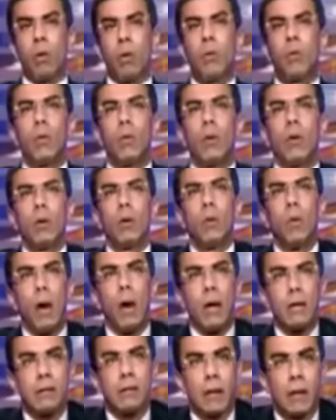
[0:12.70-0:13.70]

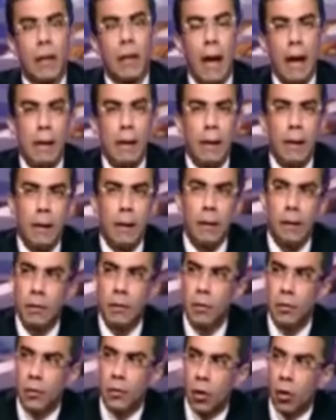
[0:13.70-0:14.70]
وحصل الحقيقة
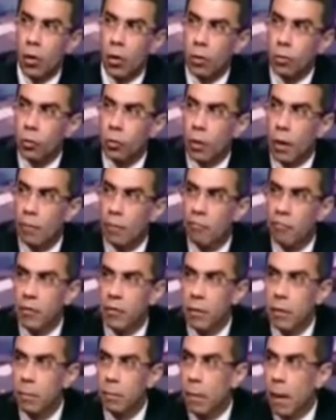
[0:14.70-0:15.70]
النقاش وكان في
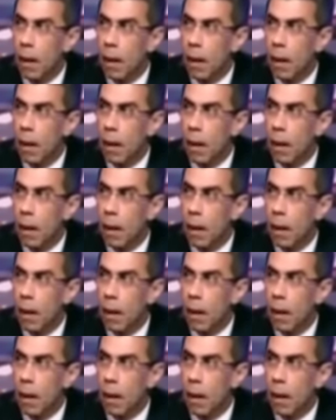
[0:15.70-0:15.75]
بعض